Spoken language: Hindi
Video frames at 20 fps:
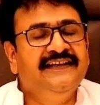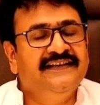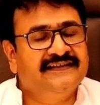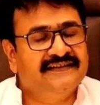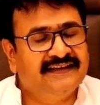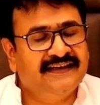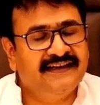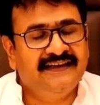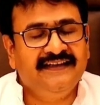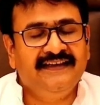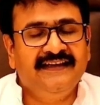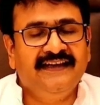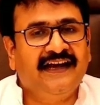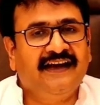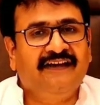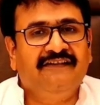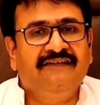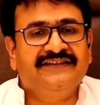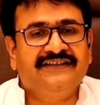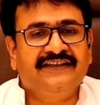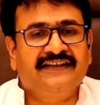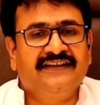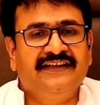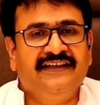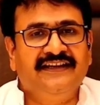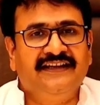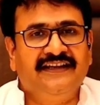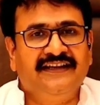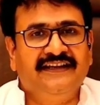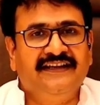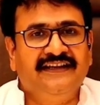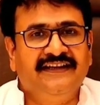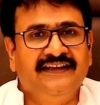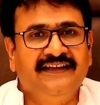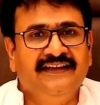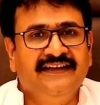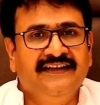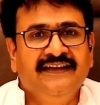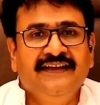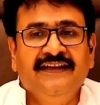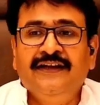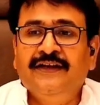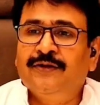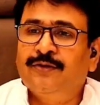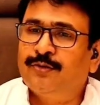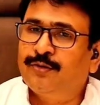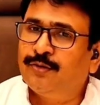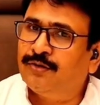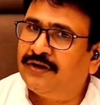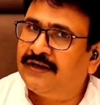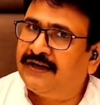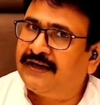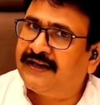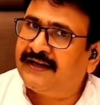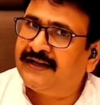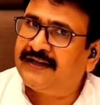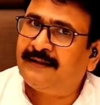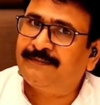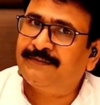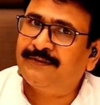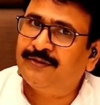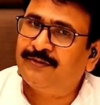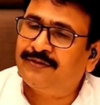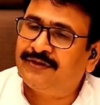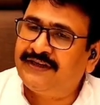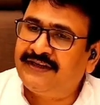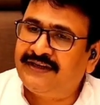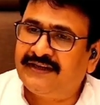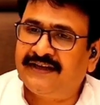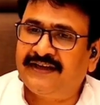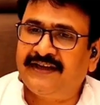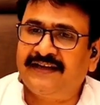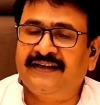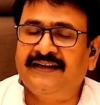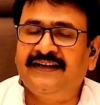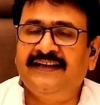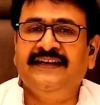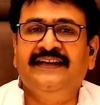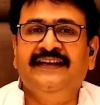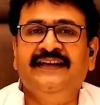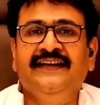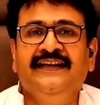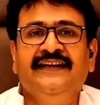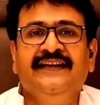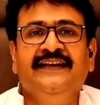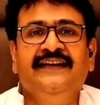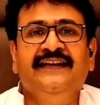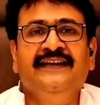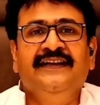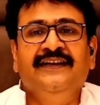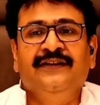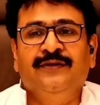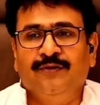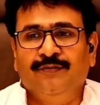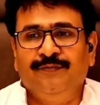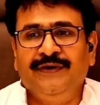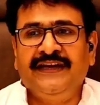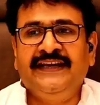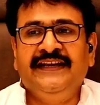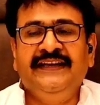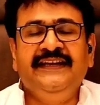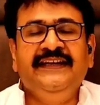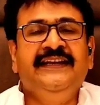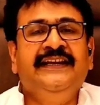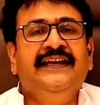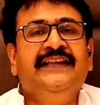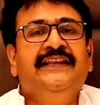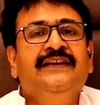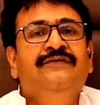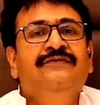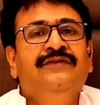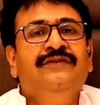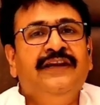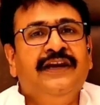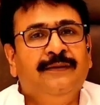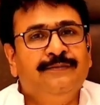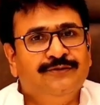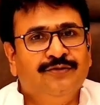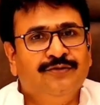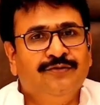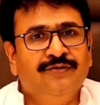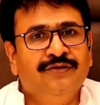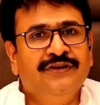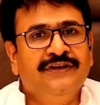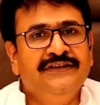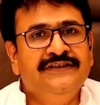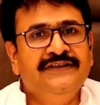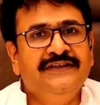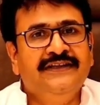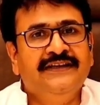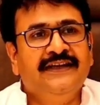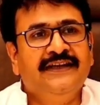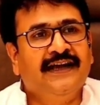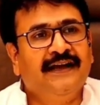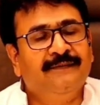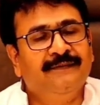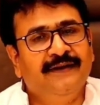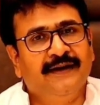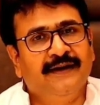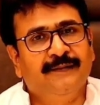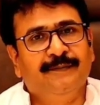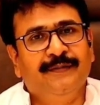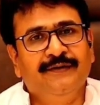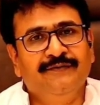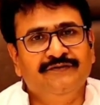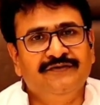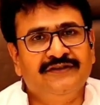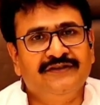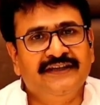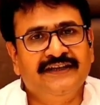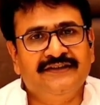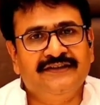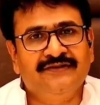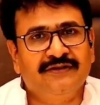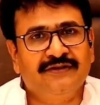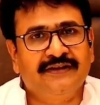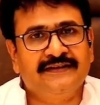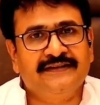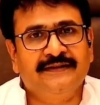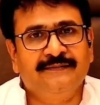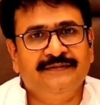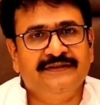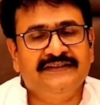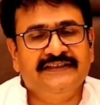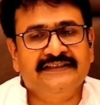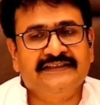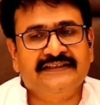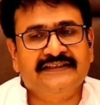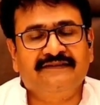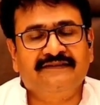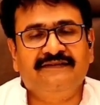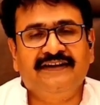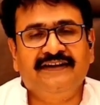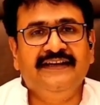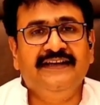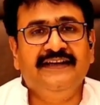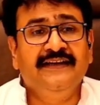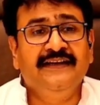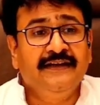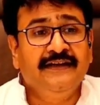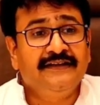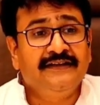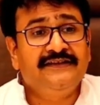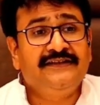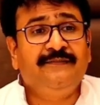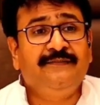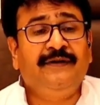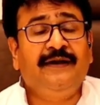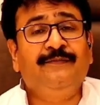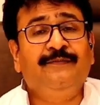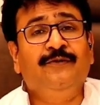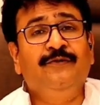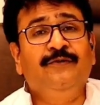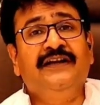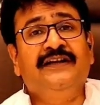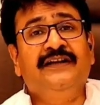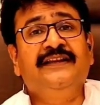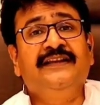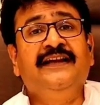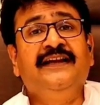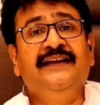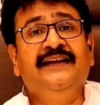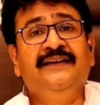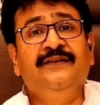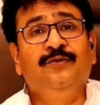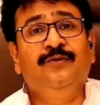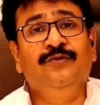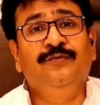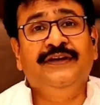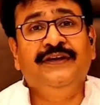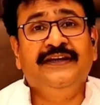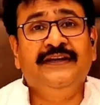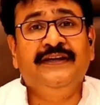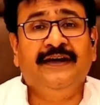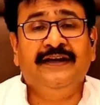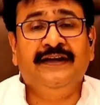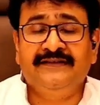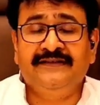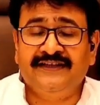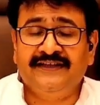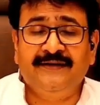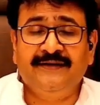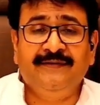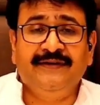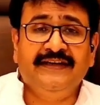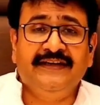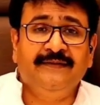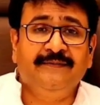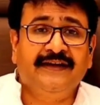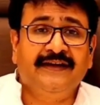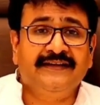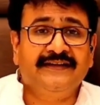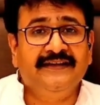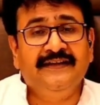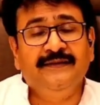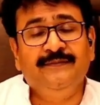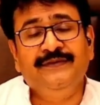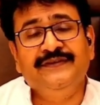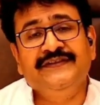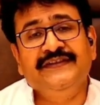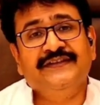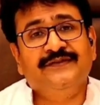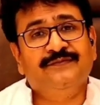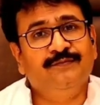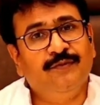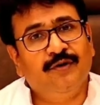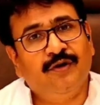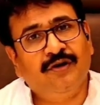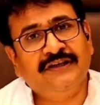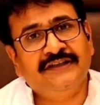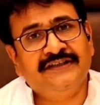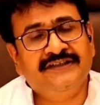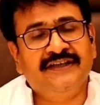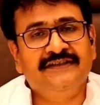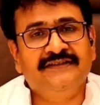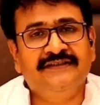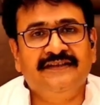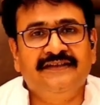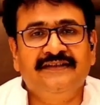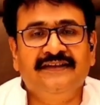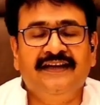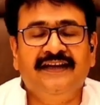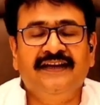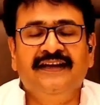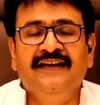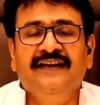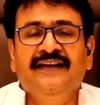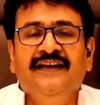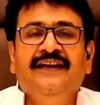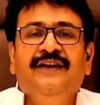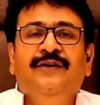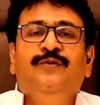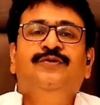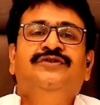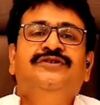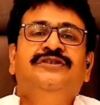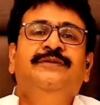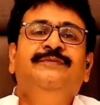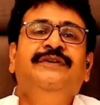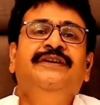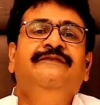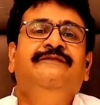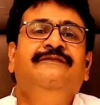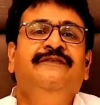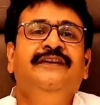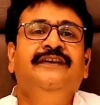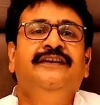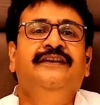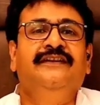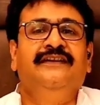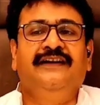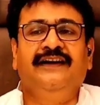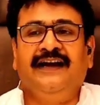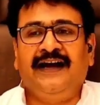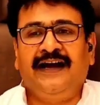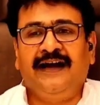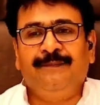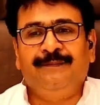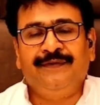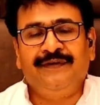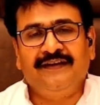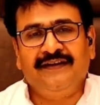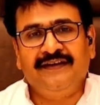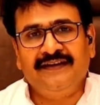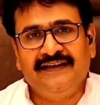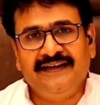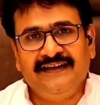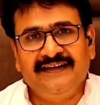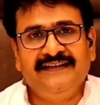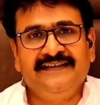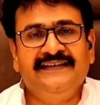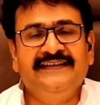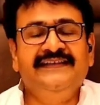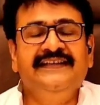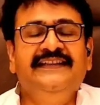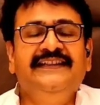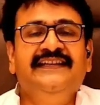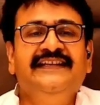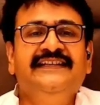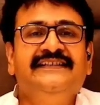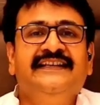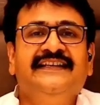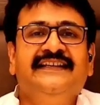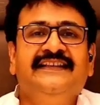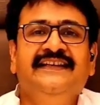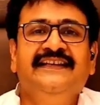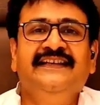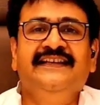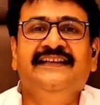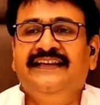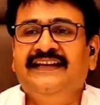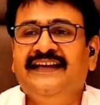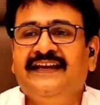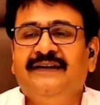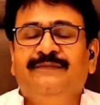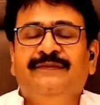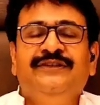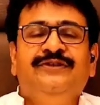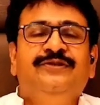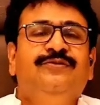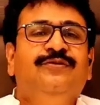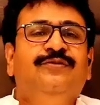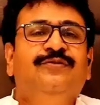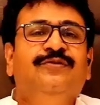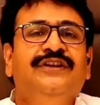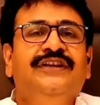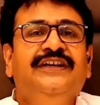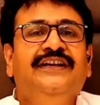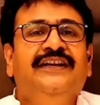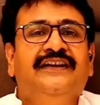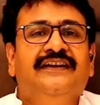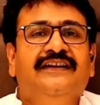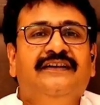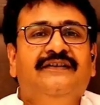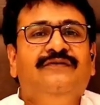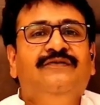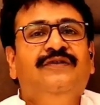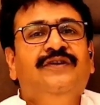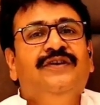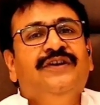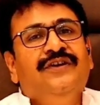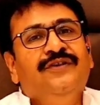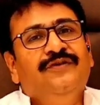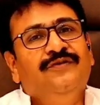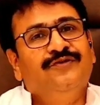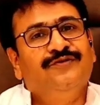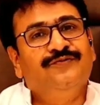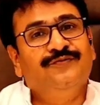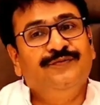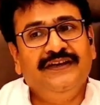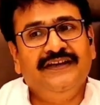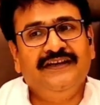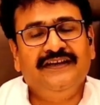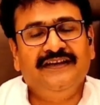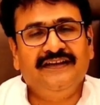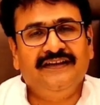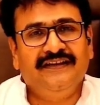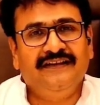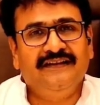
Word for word: इसके लिए आवश्यकता नहीं है तो अगर आप नौकरी कर रहे हैं तो मैं ये नहीं कहता हूँ कि आप छोड़ दीजिए आप घर पे उनसे एक छोटा सा बिज़नेस करवाइए जब आपको लगता है दो महीने बाद छः महीने बाद कि ये बिज़नेस बहुत अच्छा चल रहा है उस समय फिर आप ये डिसीजन ले सकते हैं कि यार मैं जो नौकरी कर रहा हूँ उसमें